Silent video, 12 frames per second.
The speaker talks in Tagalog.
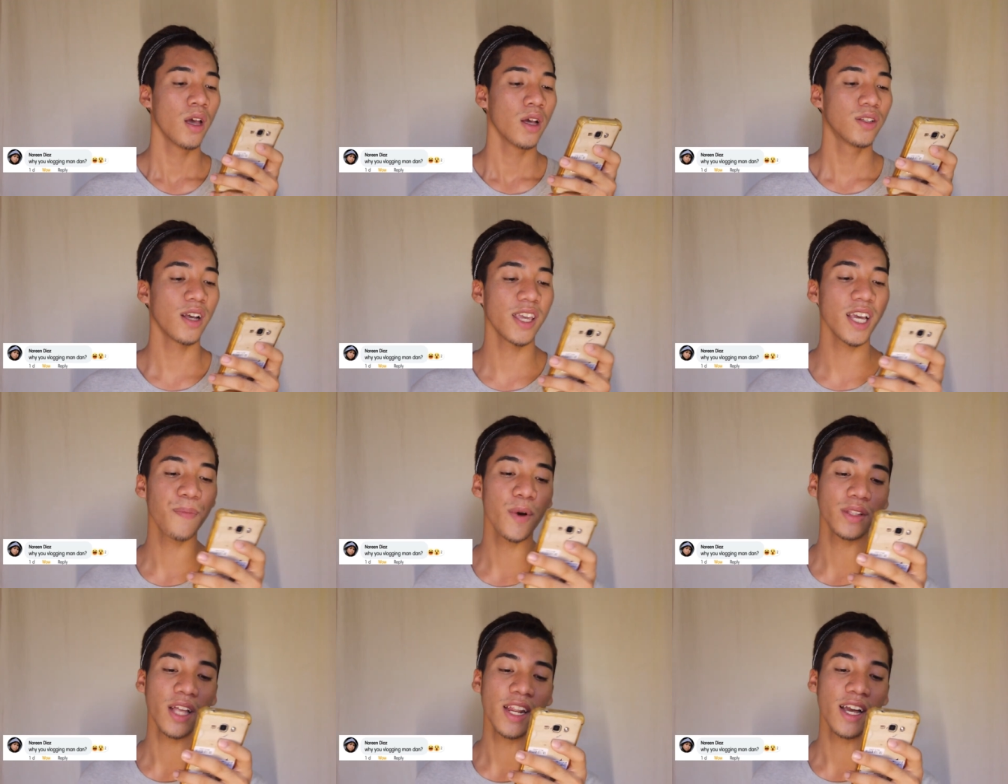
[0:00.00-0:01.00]
So, yan
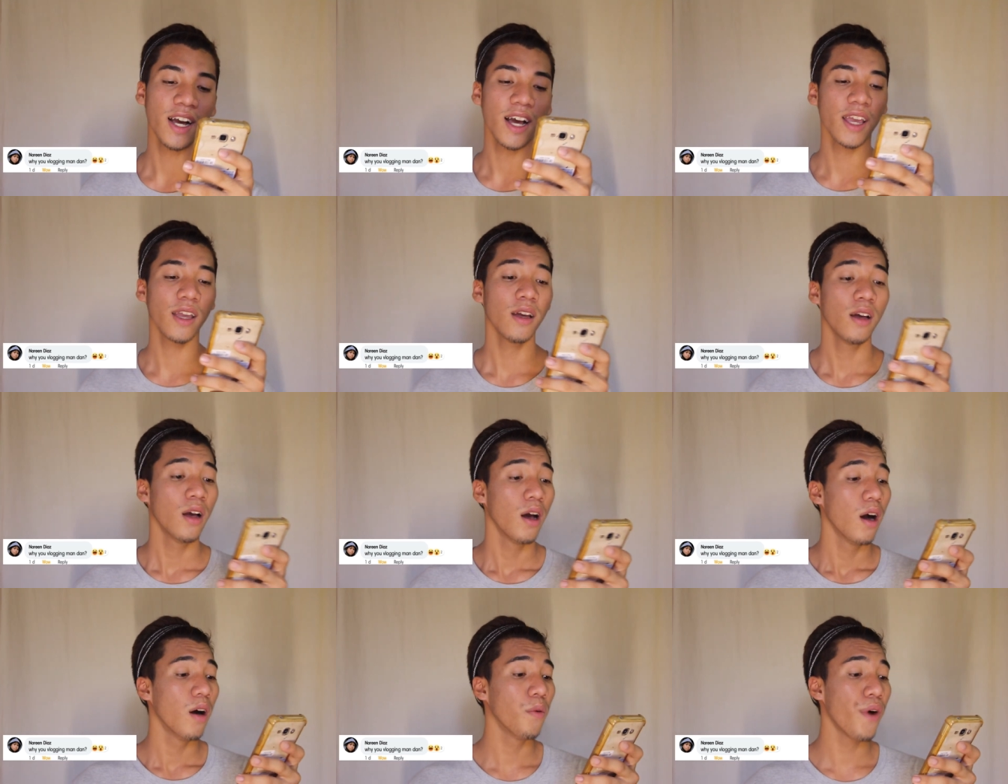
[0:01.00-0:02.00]
ipong tana kay
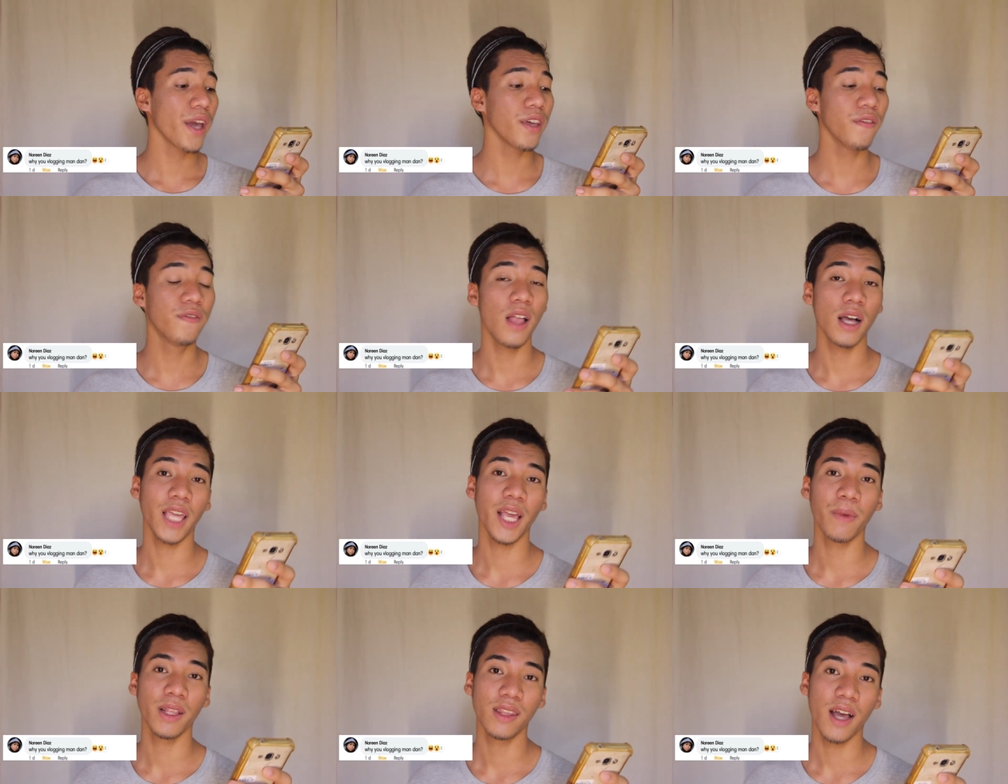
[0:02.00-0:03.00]
Why you
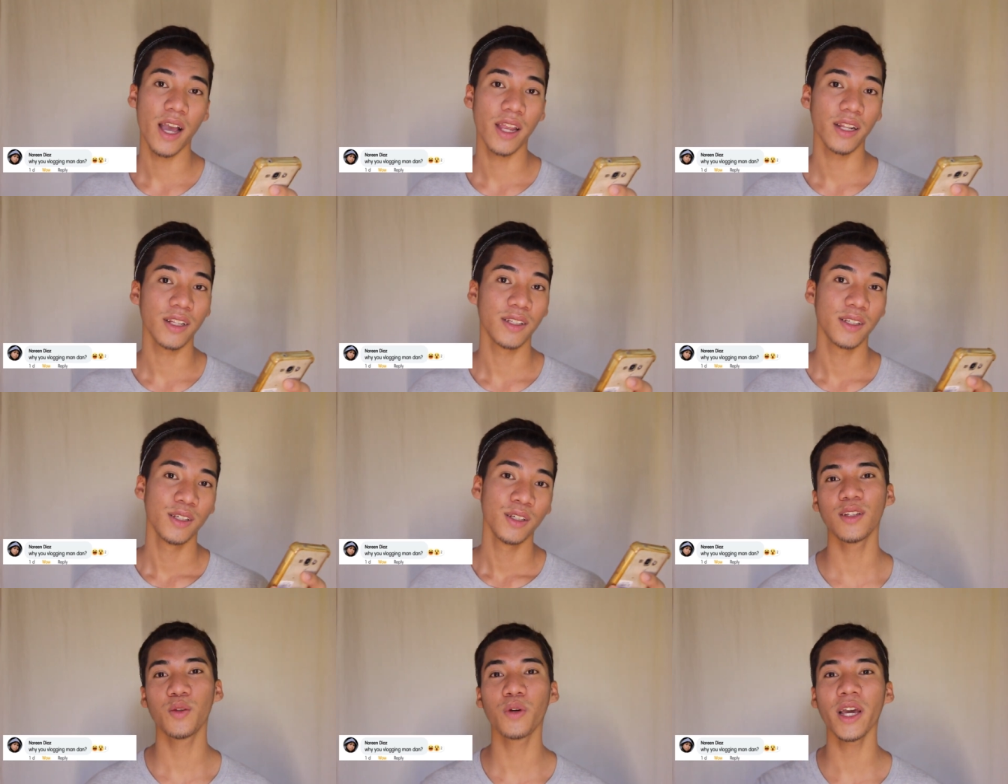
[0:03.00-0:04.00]
vlogging man dan?
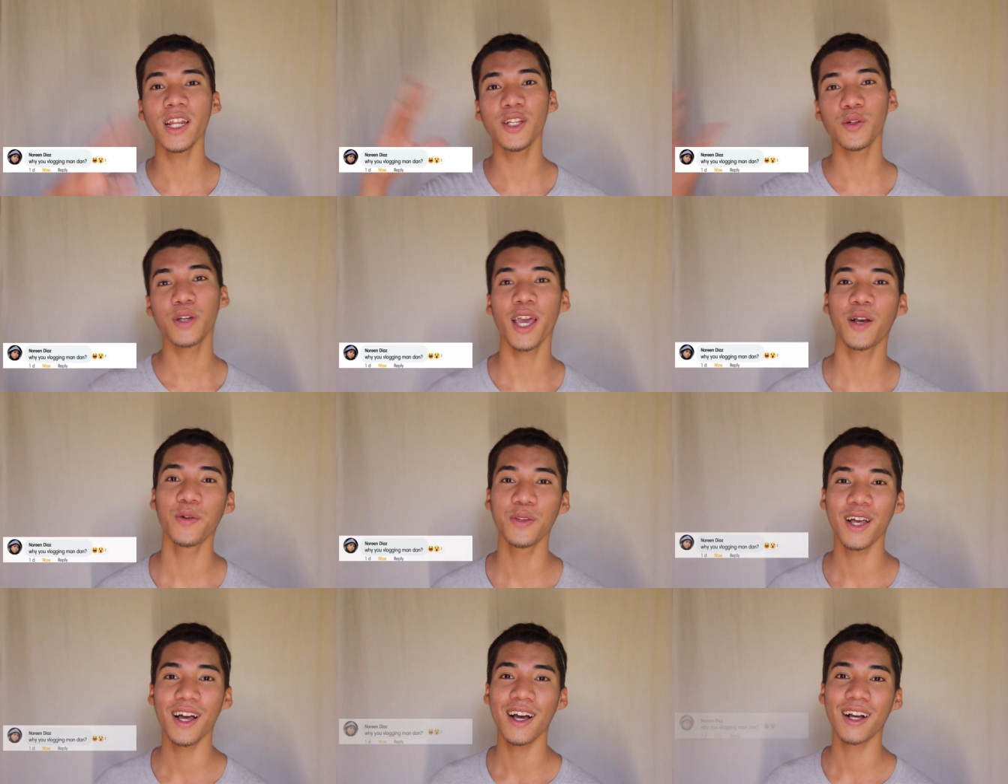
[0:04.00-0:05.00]
Padugay na jud kay ko
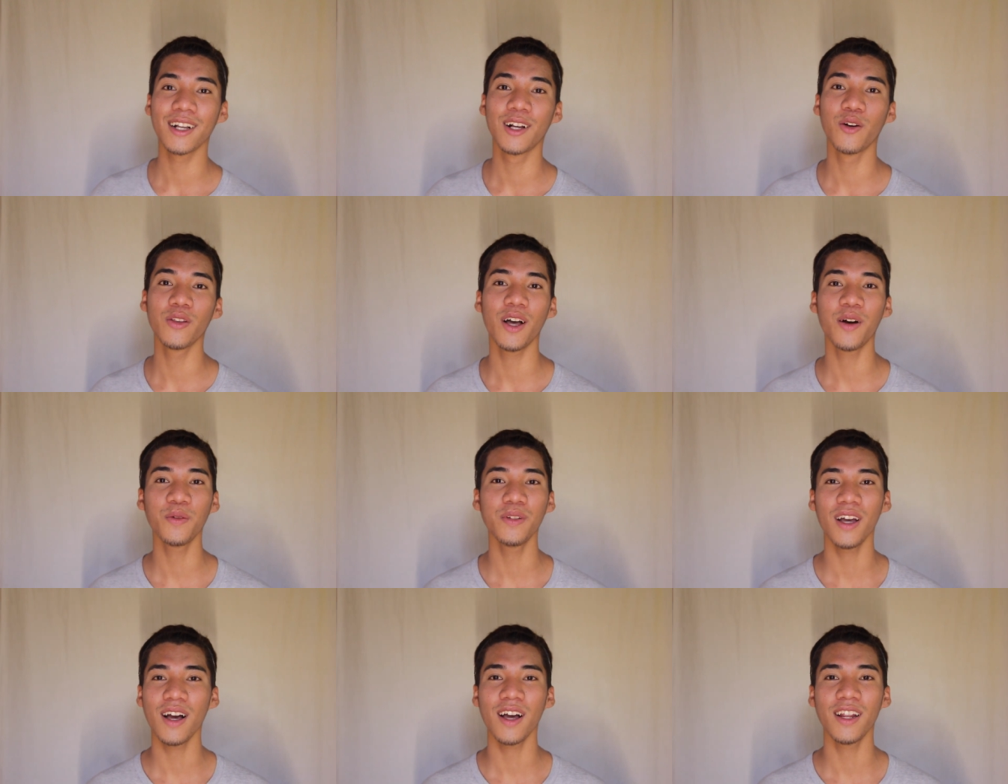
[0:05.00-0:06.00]

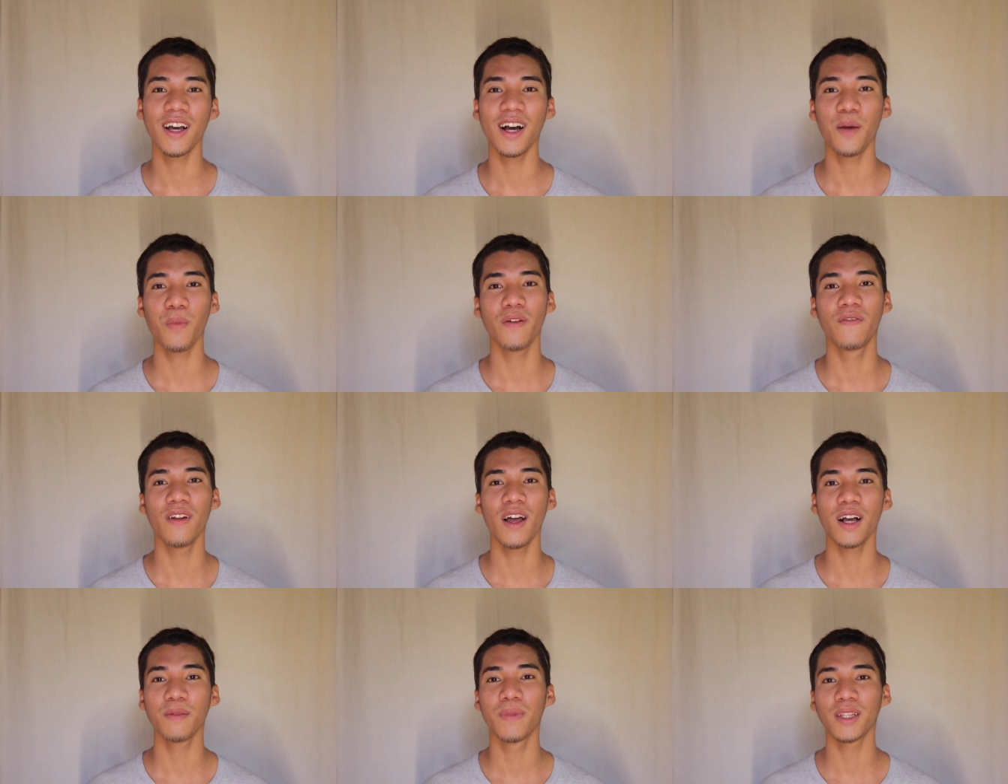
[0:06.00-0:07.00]
naghunahuna ana nga
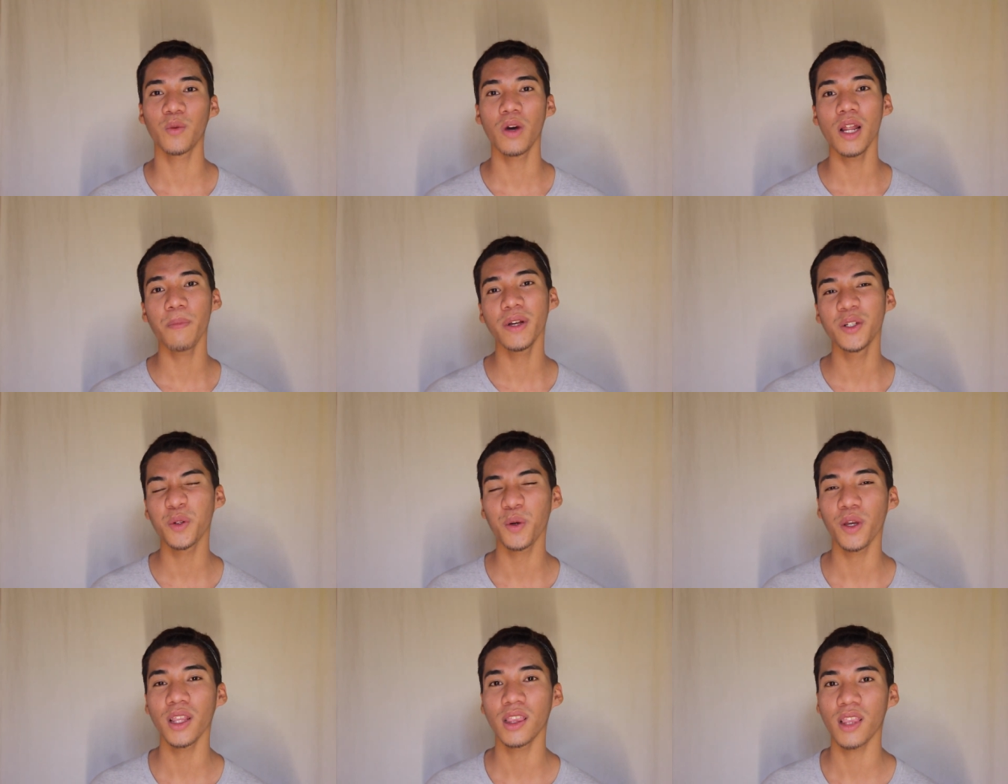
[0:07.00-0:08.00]
mag-vlog but wala pa jud
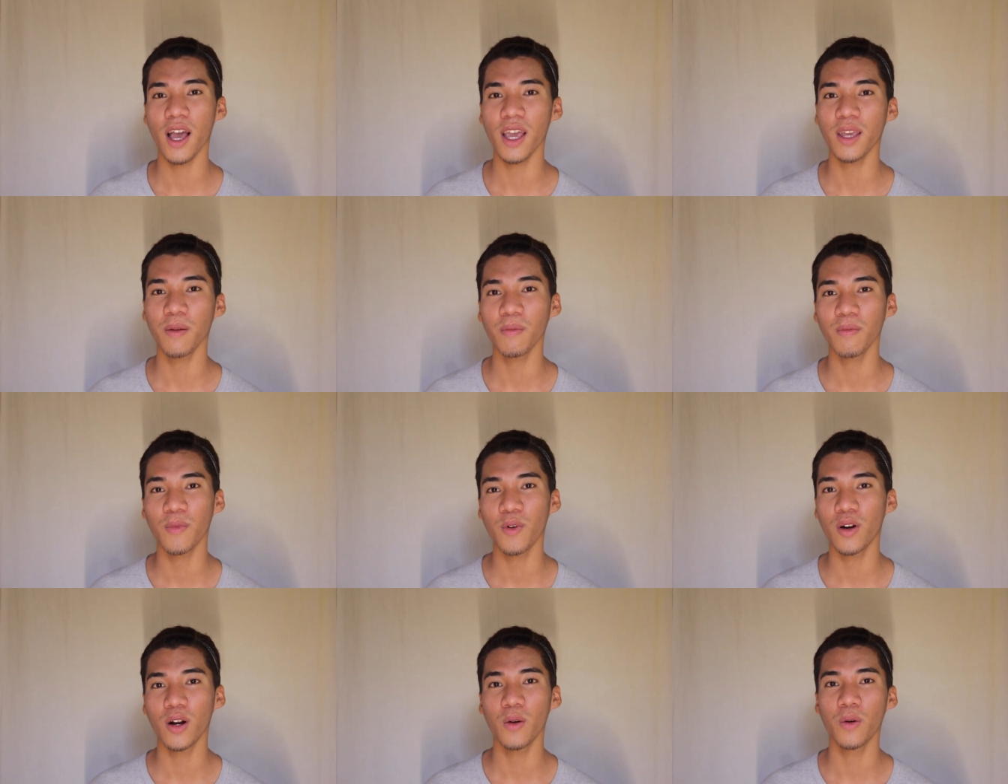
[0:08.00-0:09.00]
time
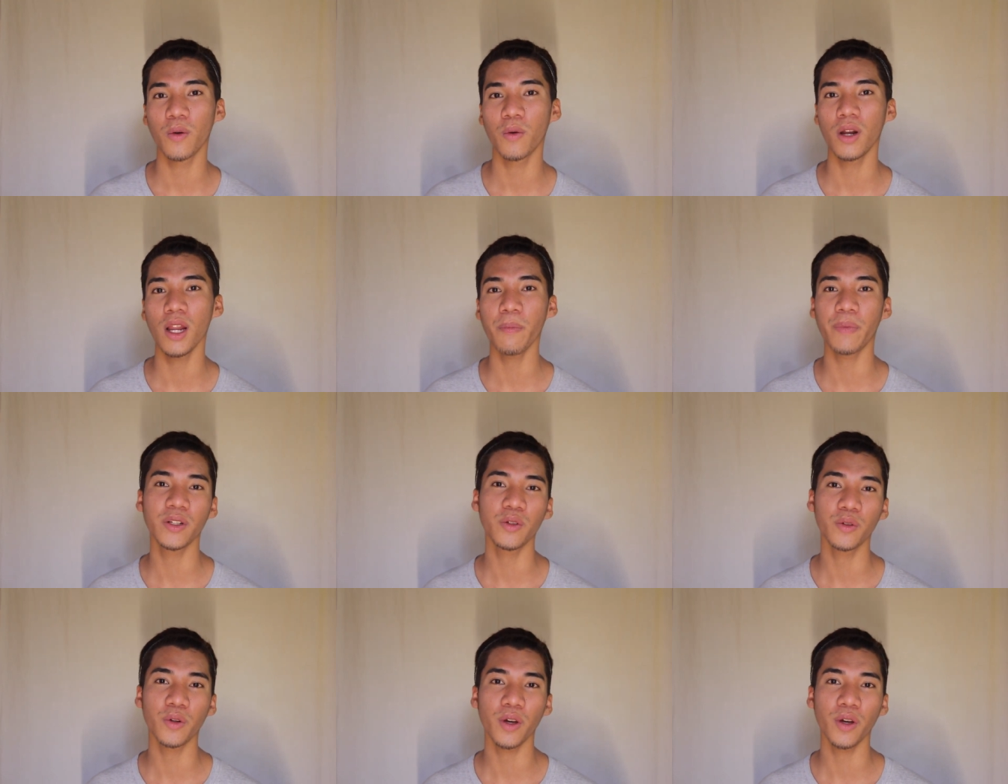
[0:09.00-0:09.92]
or wala pa jud